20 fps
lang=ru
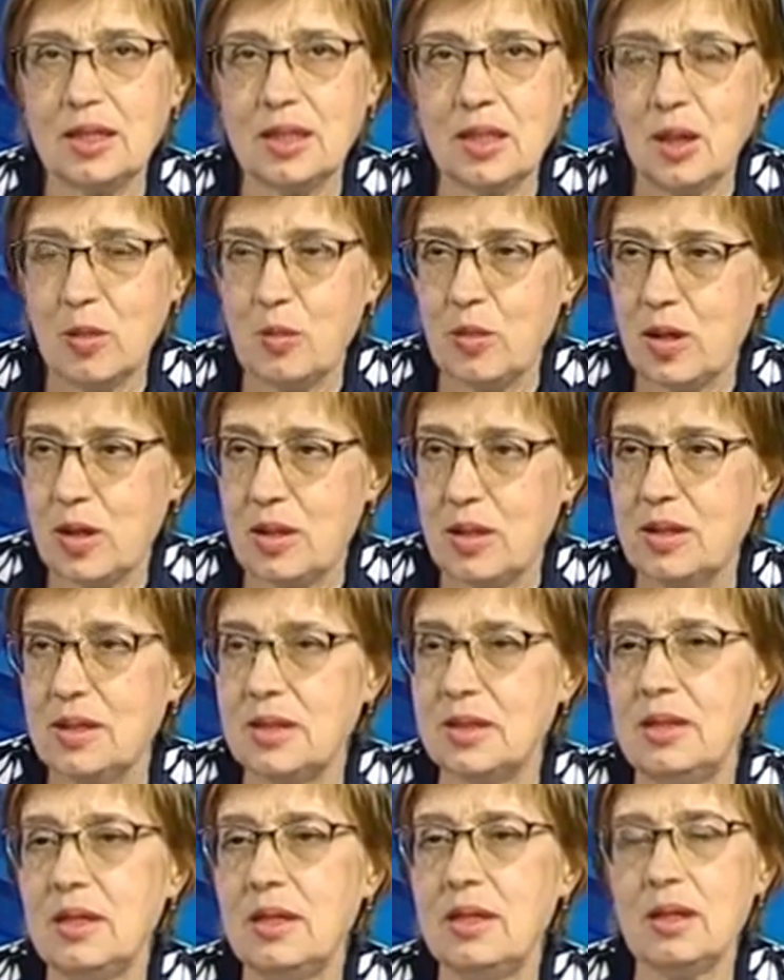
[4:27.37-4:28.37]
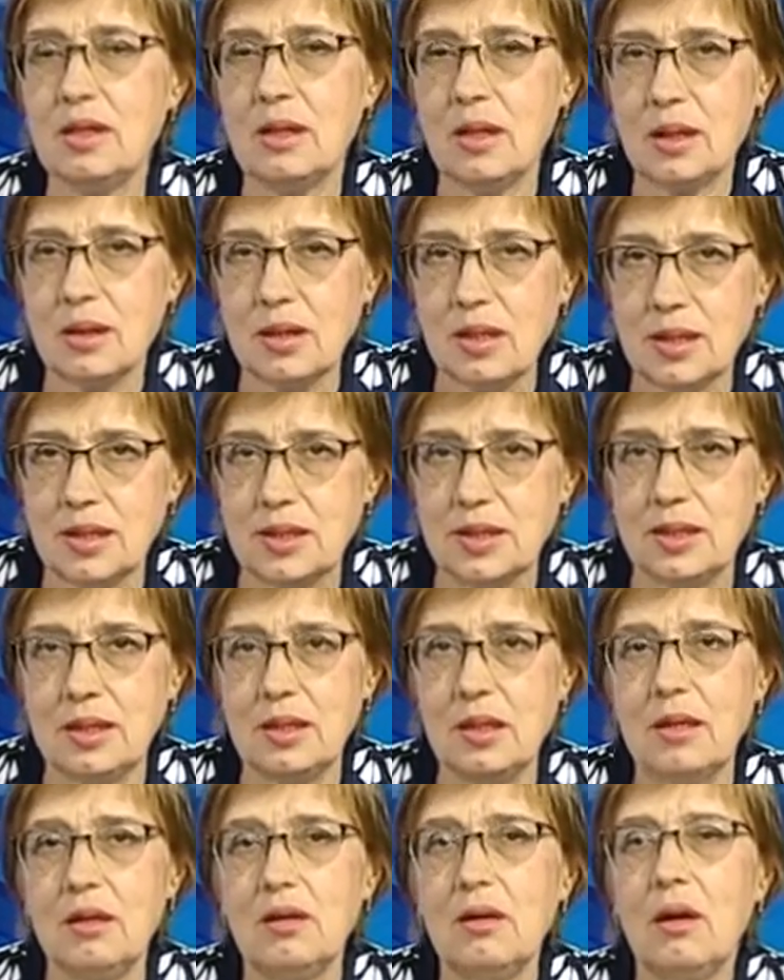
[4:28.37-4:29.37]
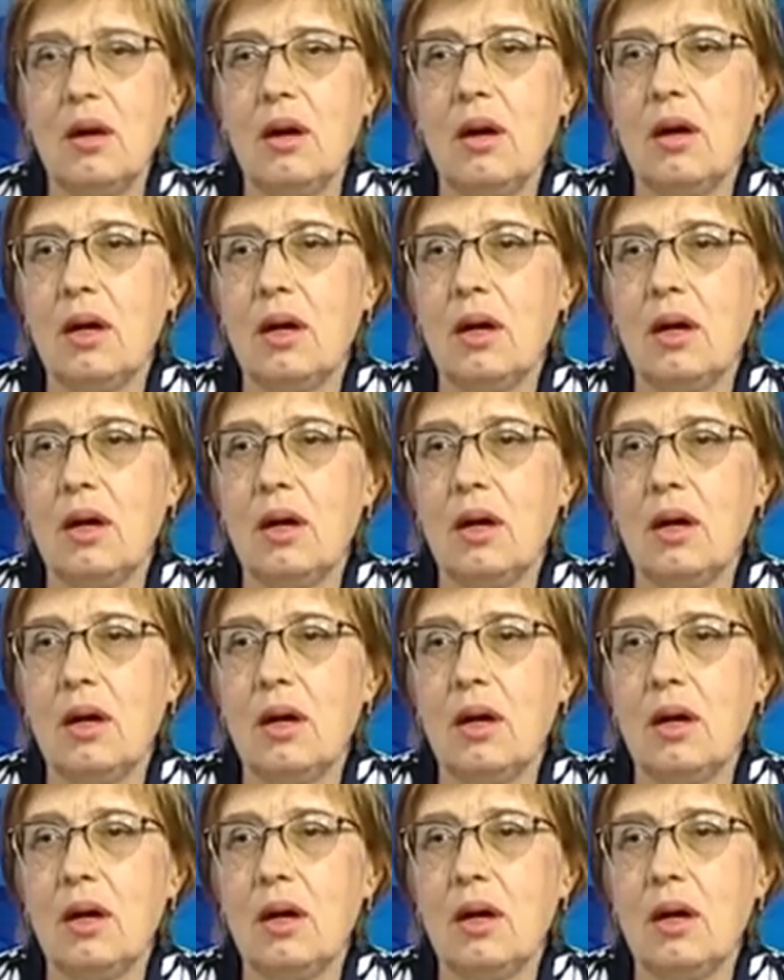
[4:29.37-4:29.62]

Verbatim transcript: церебролизин, кортексин,